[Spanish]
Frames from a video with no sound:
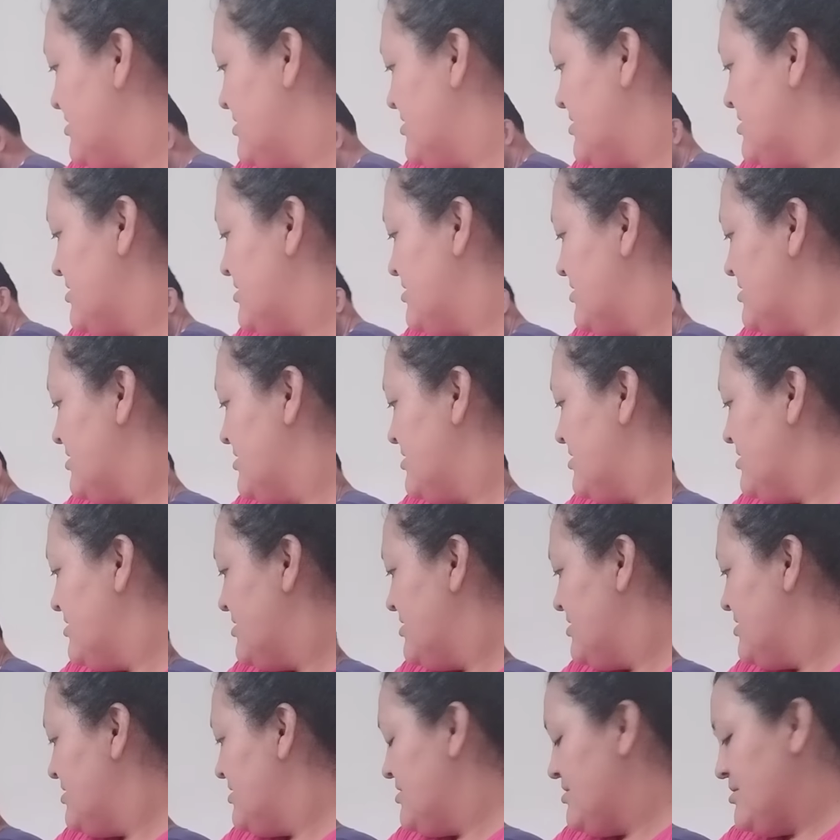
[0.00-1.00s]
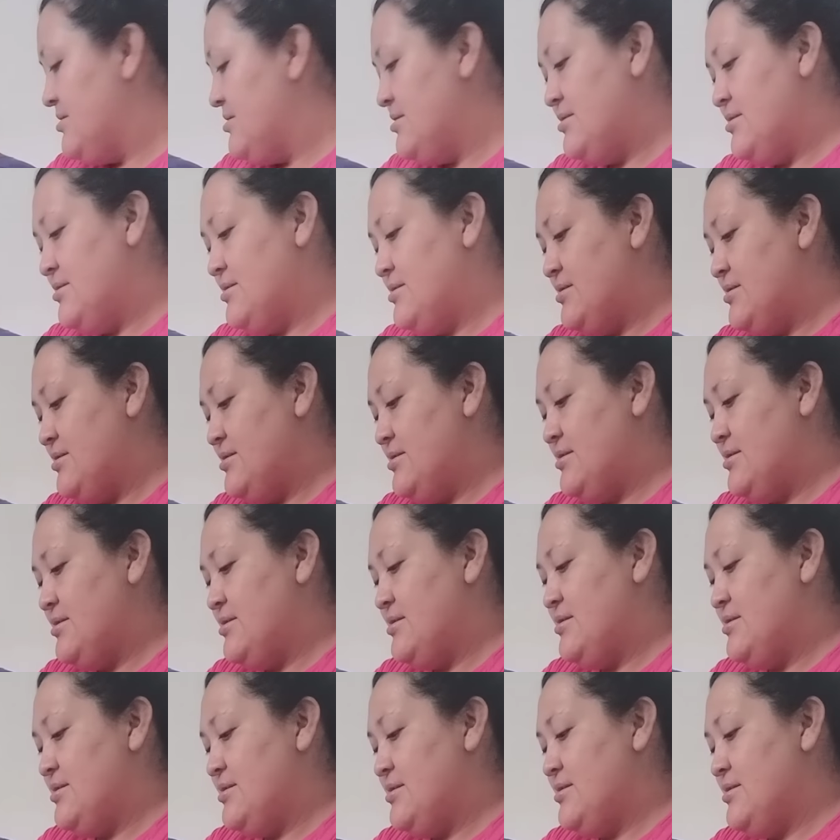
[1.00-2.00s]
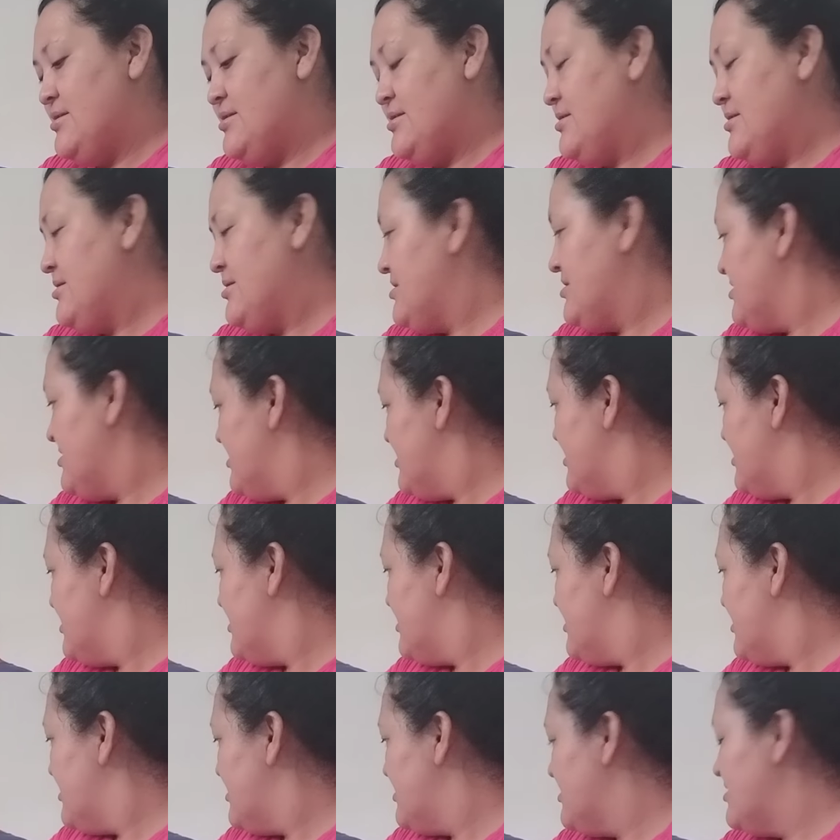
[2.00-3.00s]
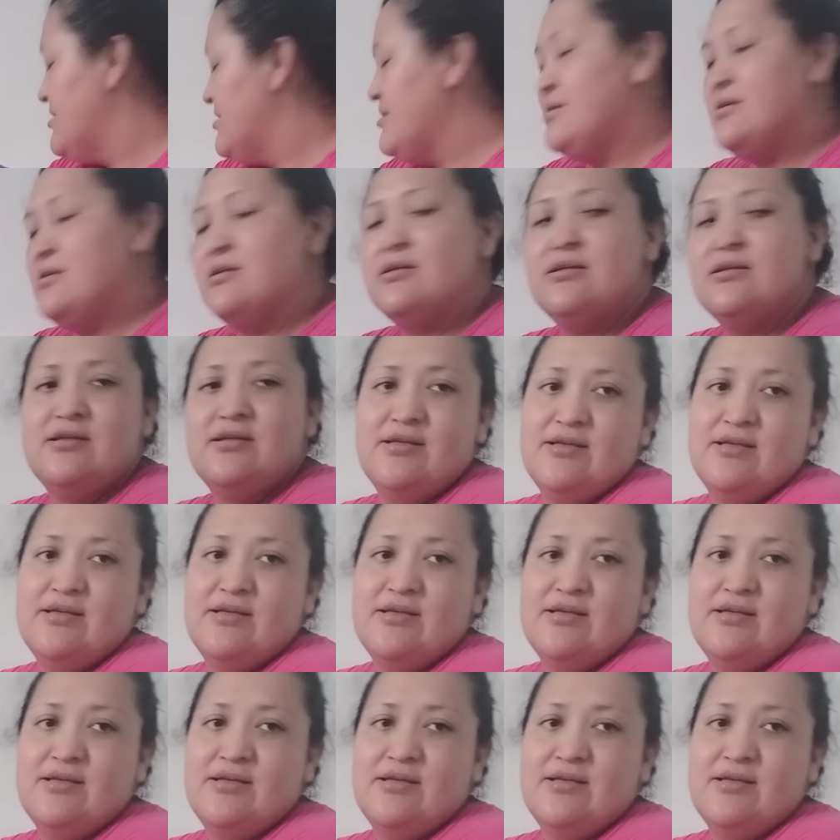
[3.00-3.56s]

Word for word: fui por el pollo y, me compré estos disquitos.